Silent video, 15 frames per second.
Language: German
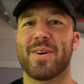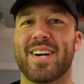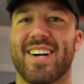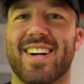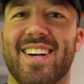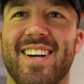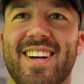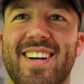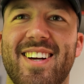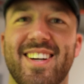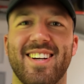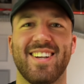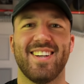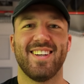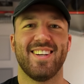Sau noch ein bisschen.
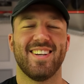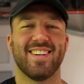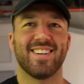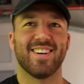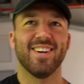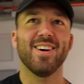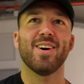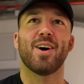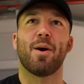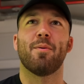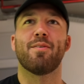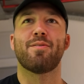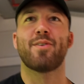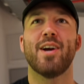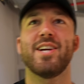Ja,
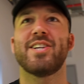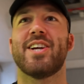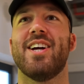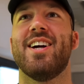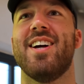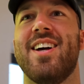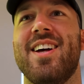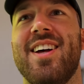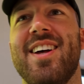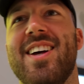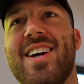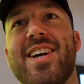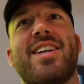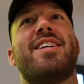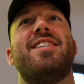aber fresh. Mhm.
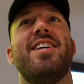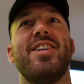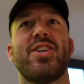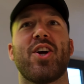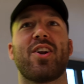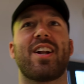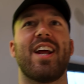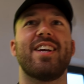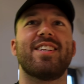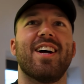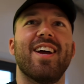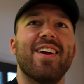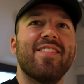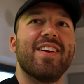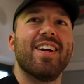Gesicht schaut gleich da
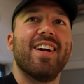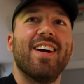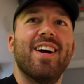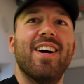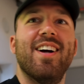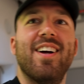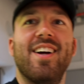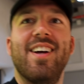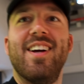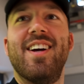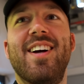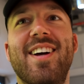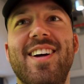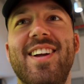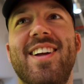irgendwie... Dick aus,
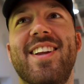oder?